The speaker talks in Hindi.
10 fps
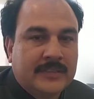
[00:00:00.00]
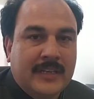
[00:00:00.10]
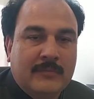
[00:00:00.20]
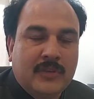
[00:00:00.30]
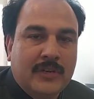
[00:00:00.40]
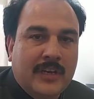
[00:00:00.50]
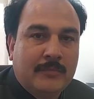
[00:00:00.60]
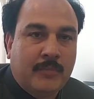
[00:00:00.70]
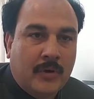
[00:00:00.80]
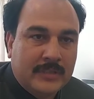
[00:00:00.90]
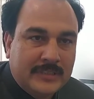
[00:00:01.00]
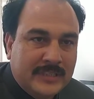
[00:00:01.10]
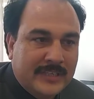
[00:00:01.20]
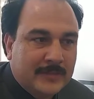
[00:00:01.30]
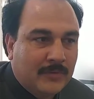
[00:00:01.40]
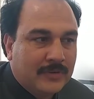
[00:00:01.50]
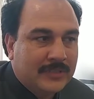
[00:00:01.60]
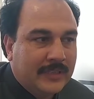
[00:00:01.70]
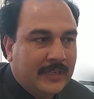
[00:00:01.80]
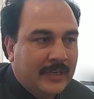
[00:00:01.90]
जी अलहमदिल्ला बहुत अच्छा
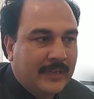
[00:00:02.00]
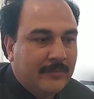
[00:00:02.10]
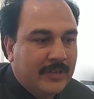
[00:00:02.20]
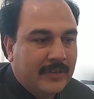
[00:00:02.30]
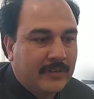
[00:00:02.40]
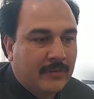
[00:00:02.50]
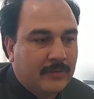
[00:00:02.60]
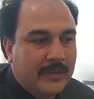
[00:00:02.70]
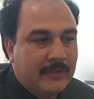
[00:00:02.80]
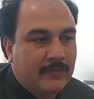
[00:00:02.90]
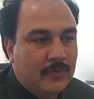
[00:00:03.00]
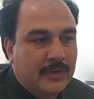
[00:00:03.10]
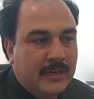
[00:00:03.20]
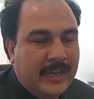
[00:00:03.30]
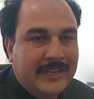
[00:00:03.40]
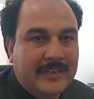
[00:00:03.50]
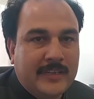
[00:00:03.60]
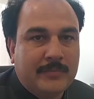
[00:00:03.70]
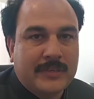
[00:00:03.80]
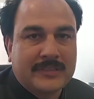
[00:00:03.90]
रिस्पॉन्स है अगर मैं ये कहूँ कि वो
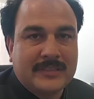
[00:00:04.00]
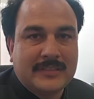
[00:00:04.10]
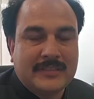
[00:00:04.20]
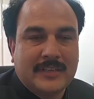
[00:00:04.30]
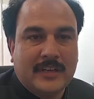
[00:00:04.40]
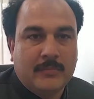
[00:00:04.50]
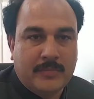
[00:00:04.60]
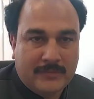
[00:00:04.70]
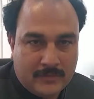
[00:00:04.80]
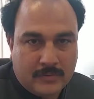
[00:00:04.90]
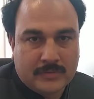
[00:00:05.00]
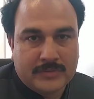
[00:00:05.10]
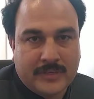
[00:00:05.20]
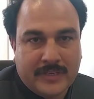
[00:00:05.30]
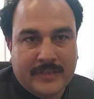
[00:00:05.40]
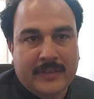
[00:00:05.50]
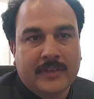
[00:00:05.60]
नाइन्टी परसेंट से अबव लोग जो हैं